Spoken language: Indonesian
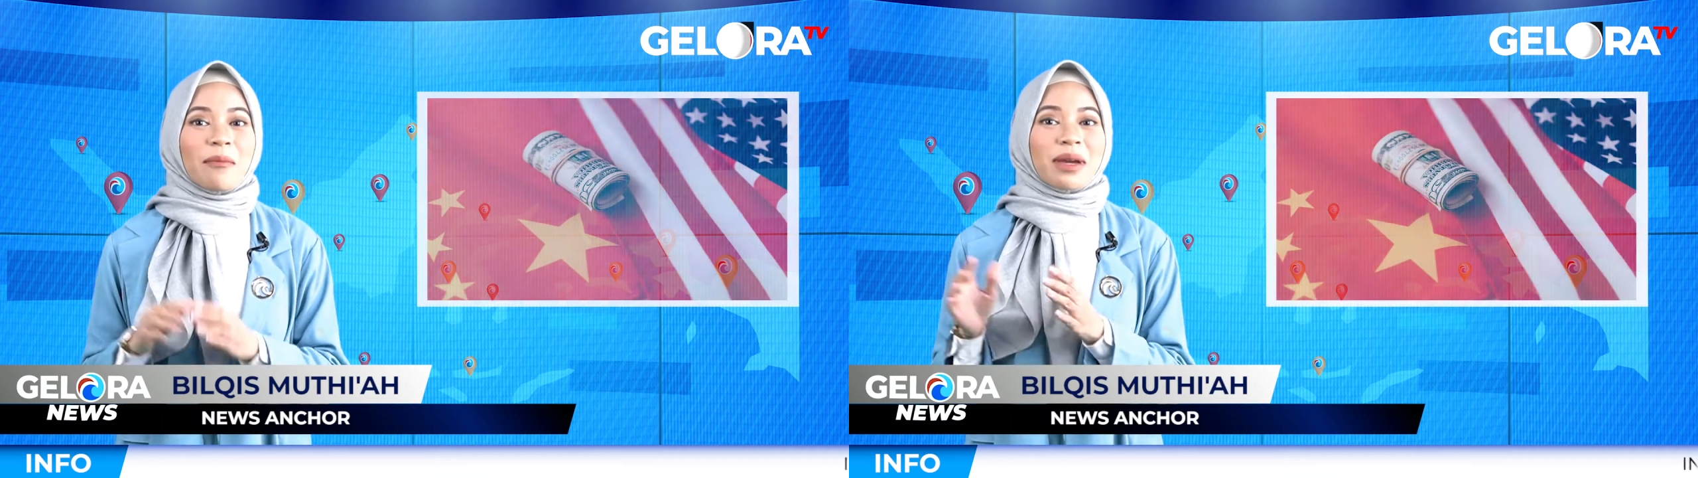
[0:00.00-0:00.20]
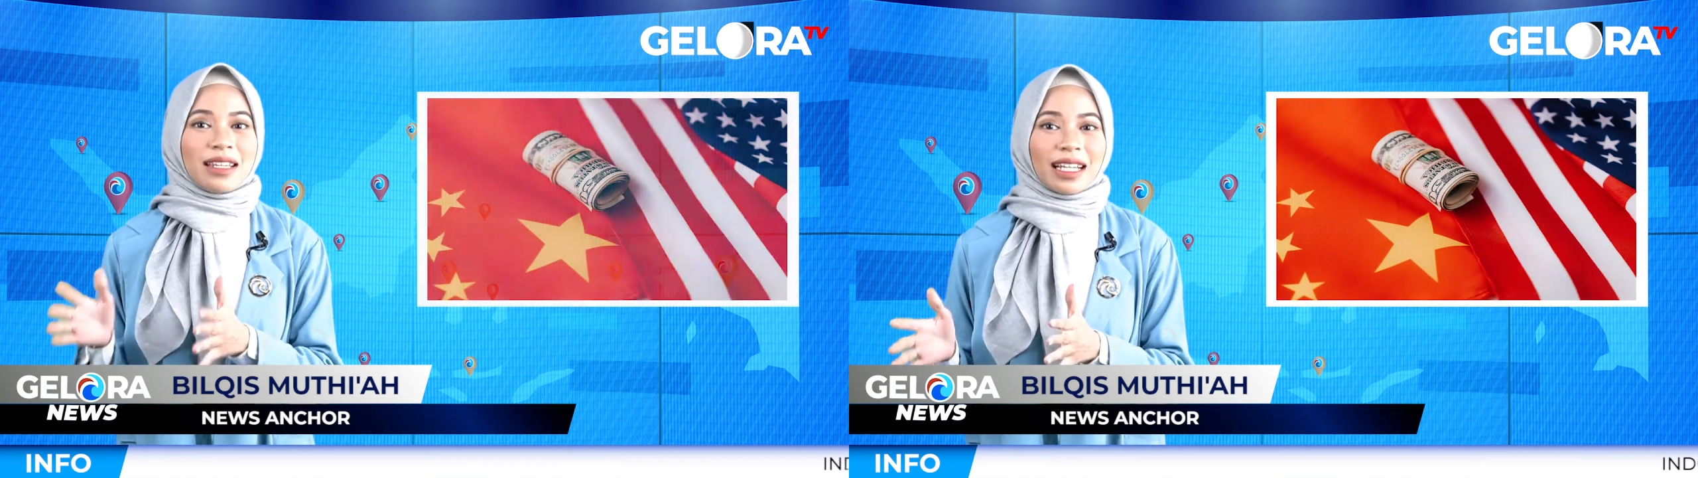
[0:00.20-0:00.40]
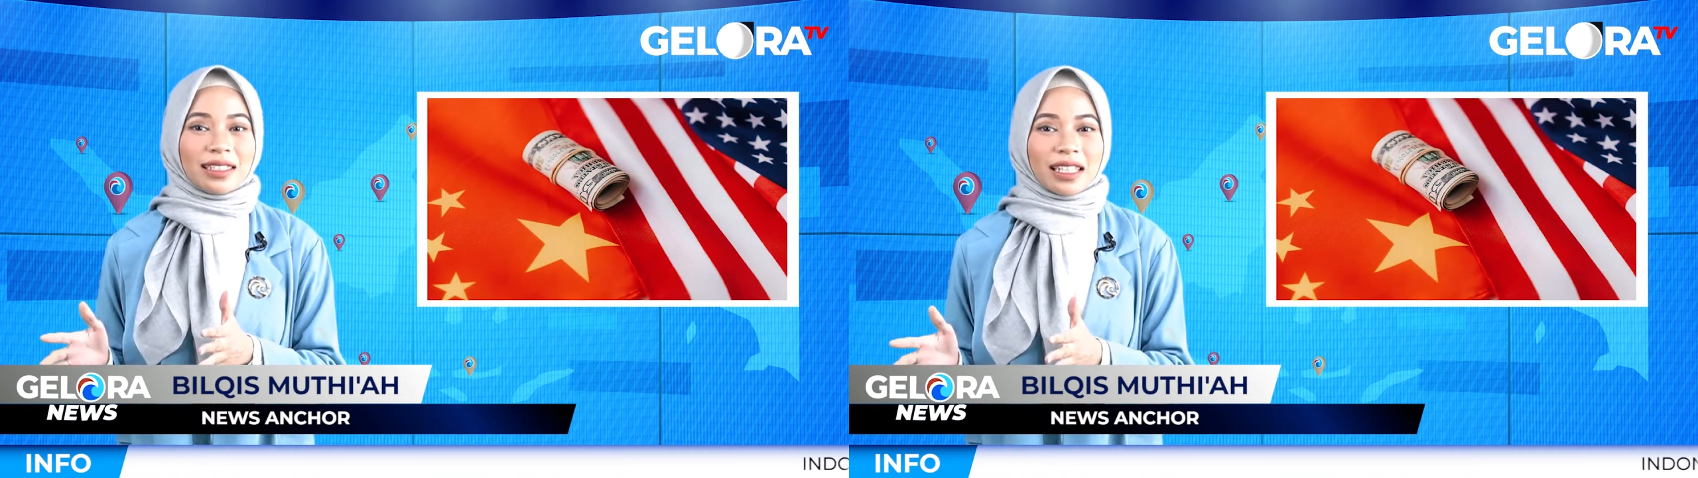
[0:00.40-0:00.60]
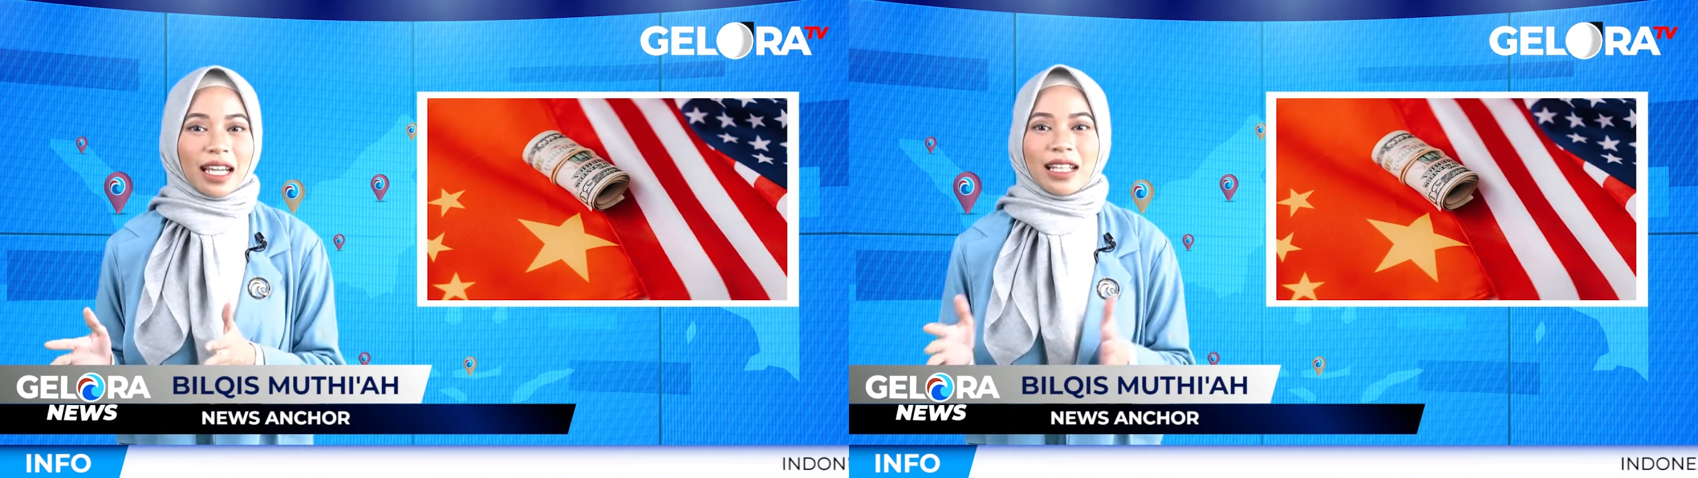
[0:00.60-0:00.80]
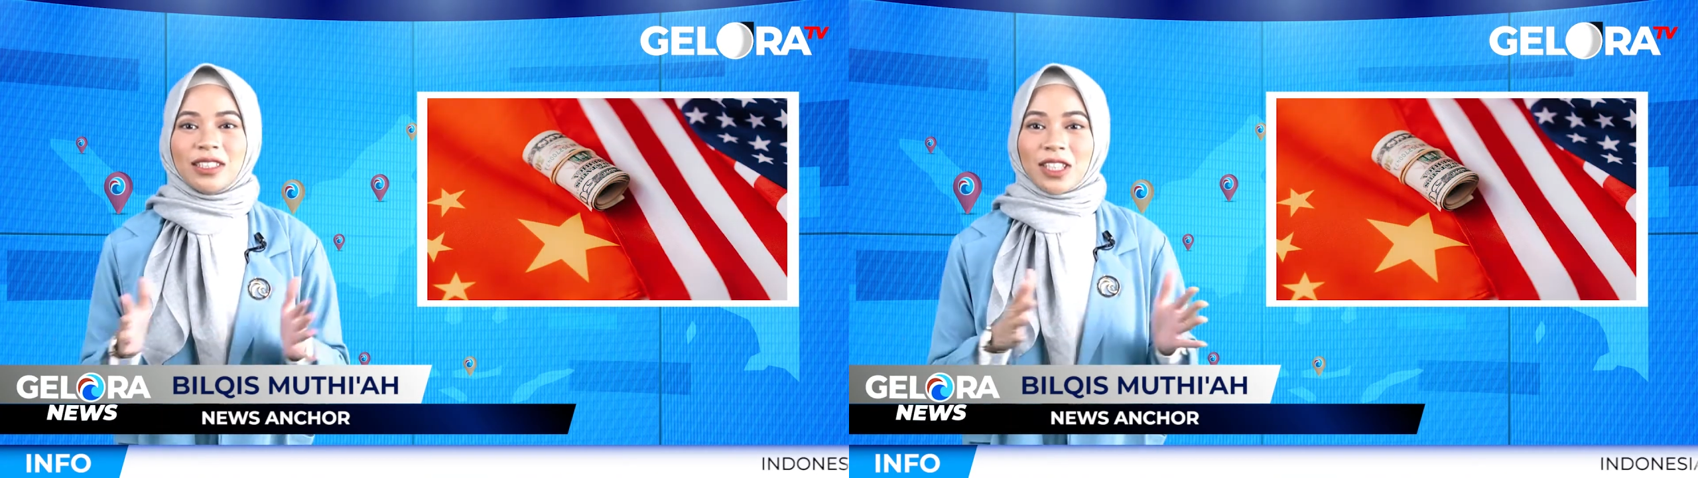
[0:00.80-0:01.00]
Amerika
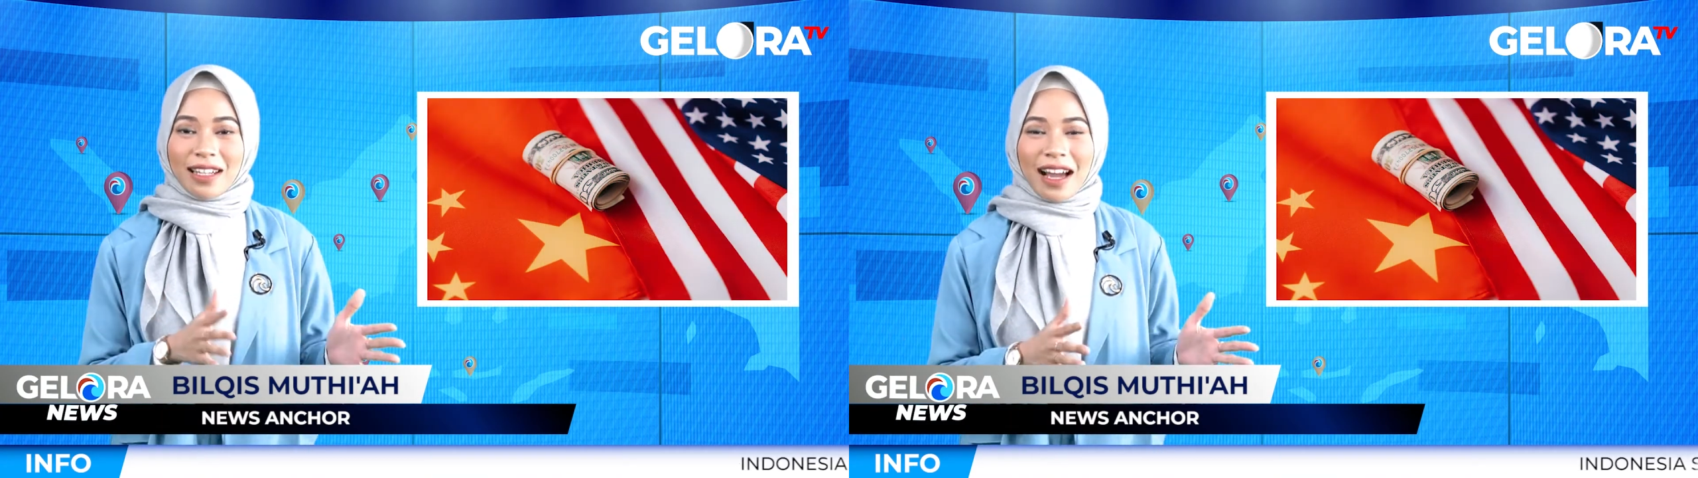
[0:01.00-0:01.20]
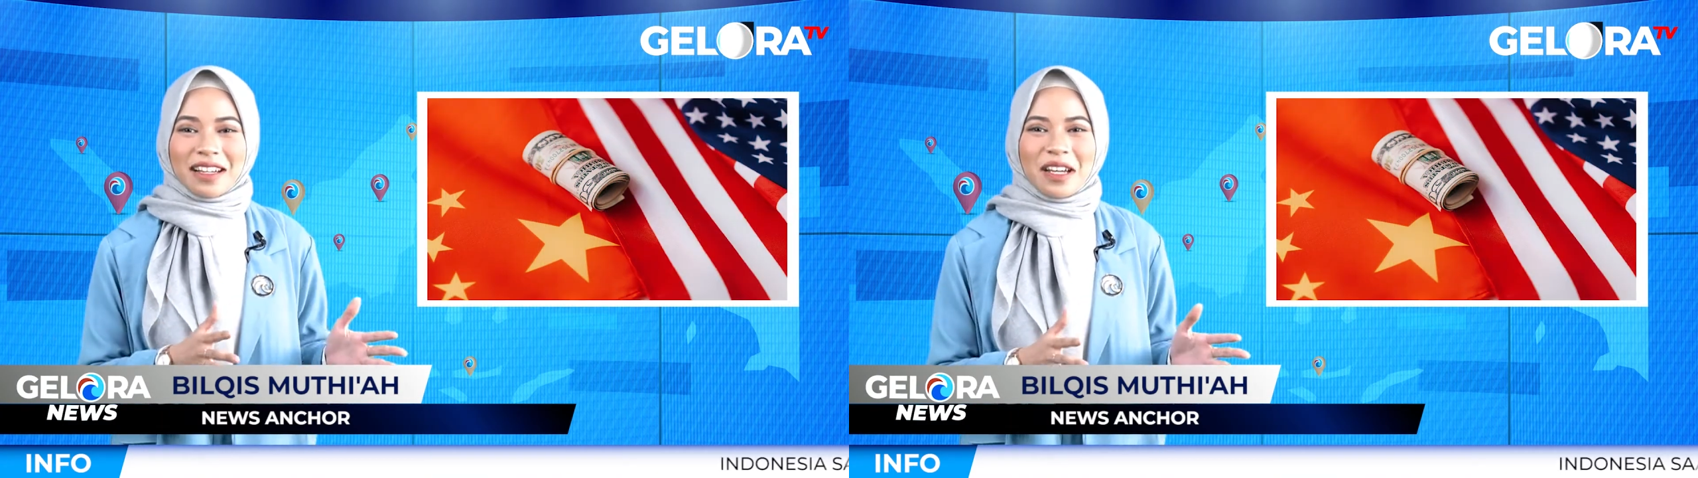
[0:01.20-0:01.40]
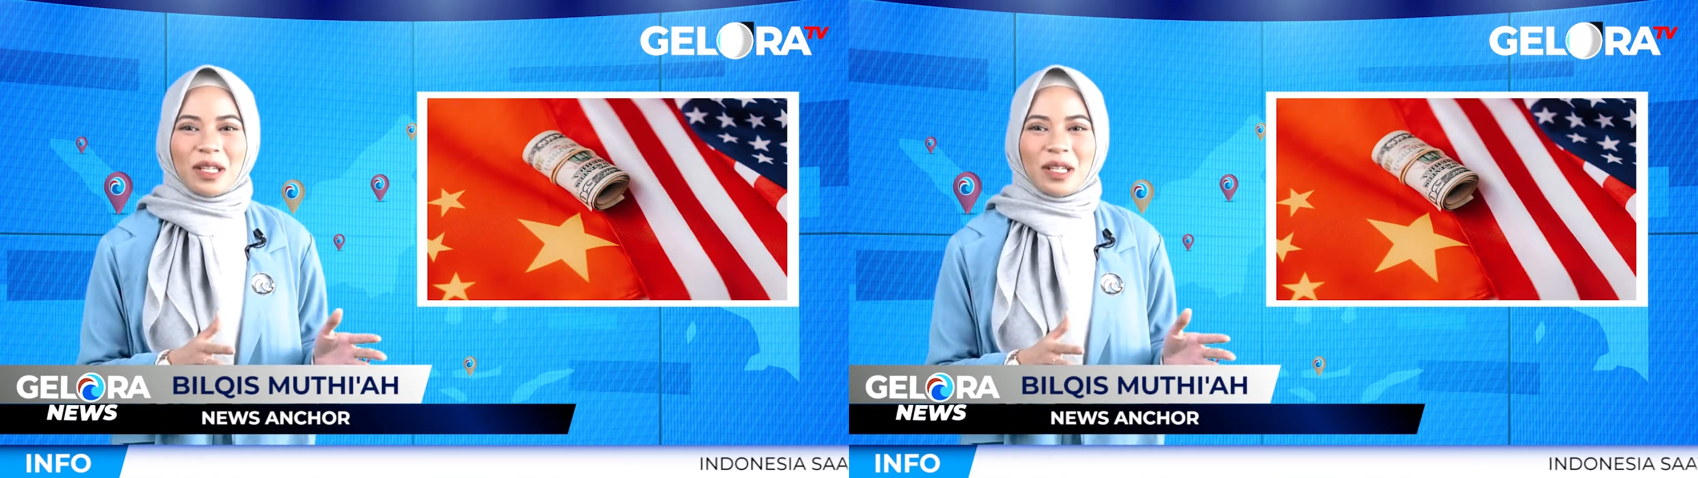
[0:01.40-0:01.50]
Serikat dan Cina,